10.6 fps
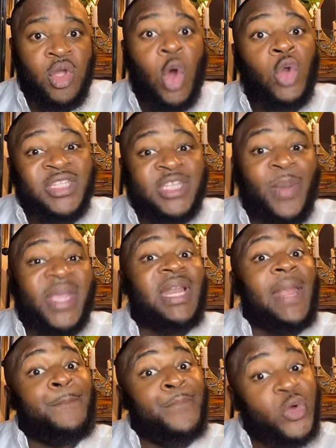On ne dit pas qu'il
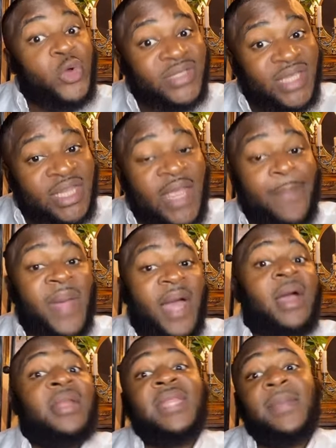est possédé par
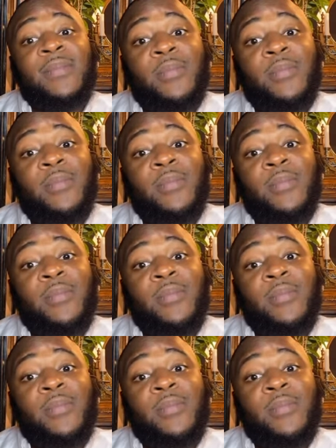un démon,